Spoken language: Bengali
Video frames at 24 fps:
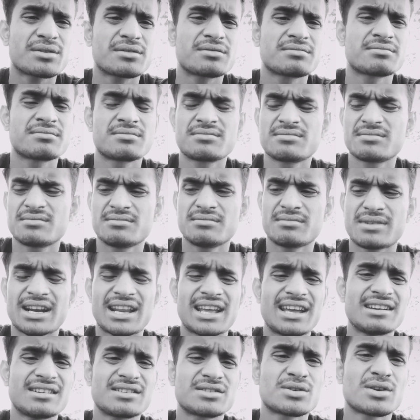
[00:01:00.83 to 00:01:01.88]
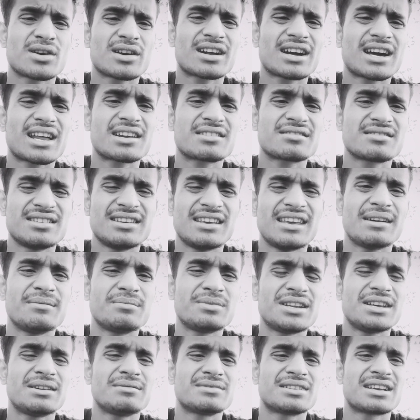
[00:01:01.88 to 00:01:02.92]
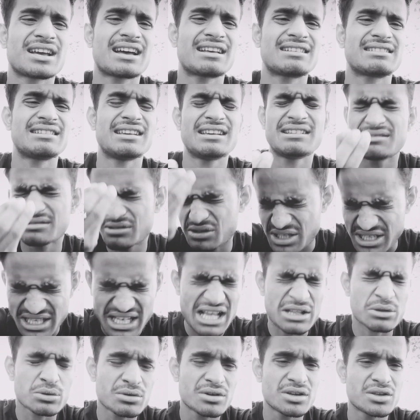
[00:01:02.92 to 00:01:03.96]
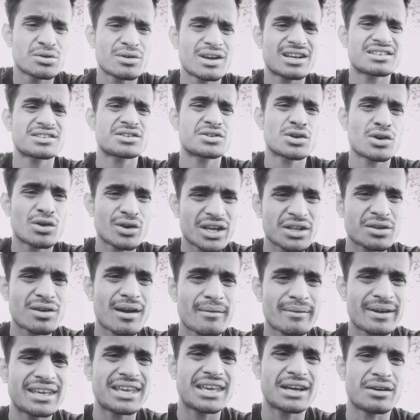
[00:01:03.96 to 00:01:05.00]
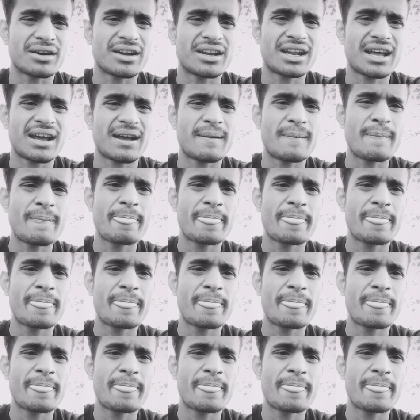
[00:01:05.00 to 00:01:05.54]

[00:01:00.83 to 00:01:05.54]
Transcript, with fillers: না মানে সরকার সিএম টিএম যা আছে যত কিছু আছে সবে তো আমাকে হয় না